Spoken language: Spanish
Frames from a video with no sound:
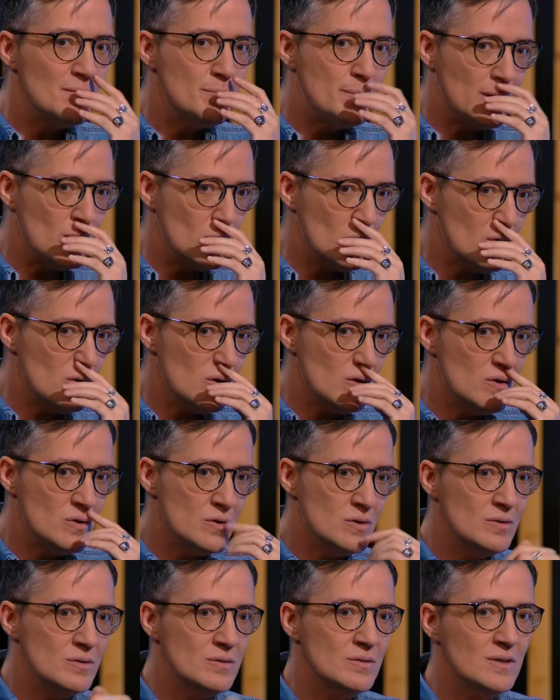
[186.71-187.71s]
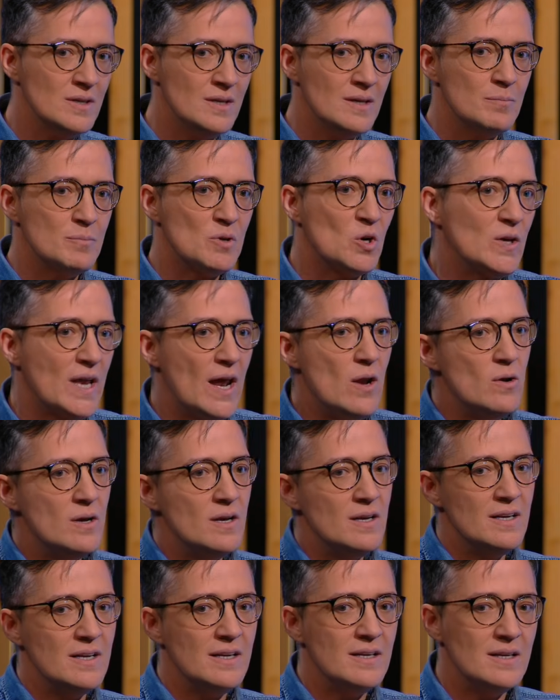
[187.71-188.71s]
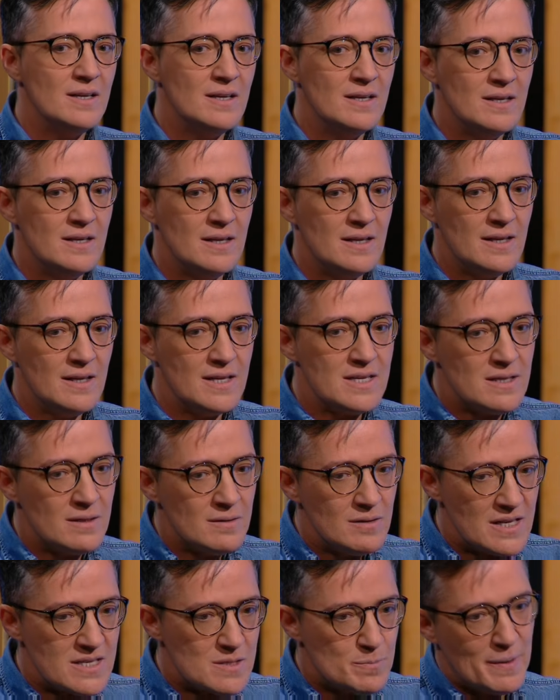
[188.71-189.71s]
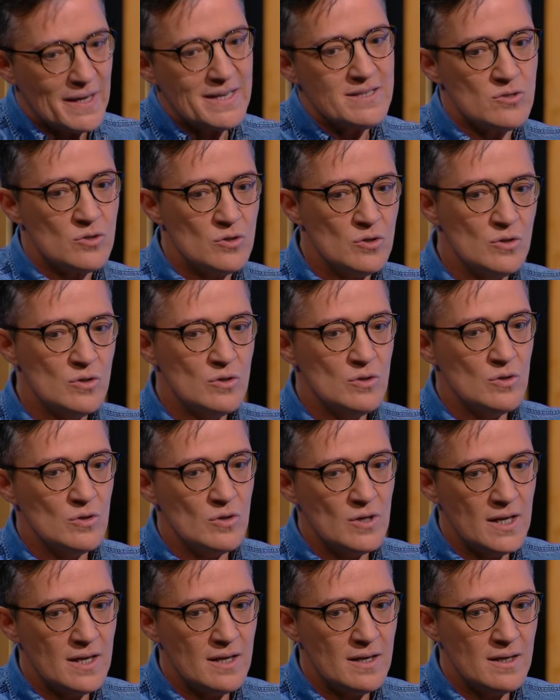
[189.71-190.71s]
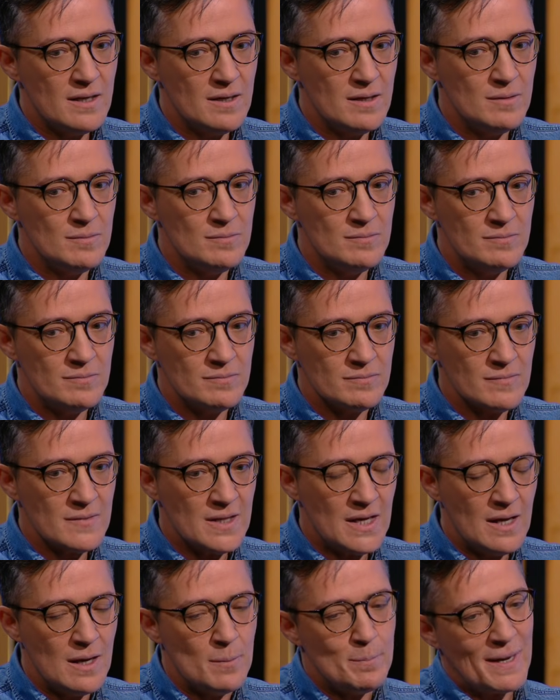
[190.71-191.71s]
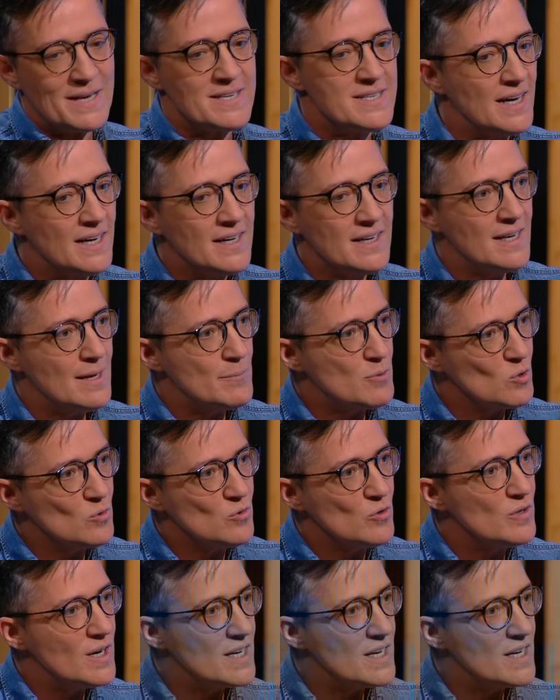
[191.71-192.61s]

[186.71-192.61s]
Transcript: Pero, pero claro, el espectro o el el paisaje de la producción